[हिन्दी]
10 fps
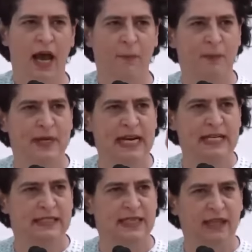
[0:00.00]
अपनी
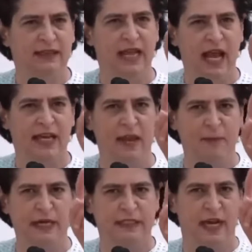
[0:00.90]
सत्ता के
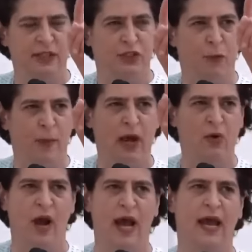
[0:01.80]
पीछे छुपा
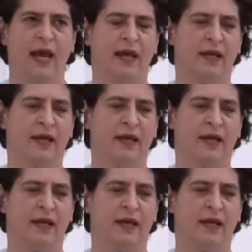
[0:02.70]
हुआ है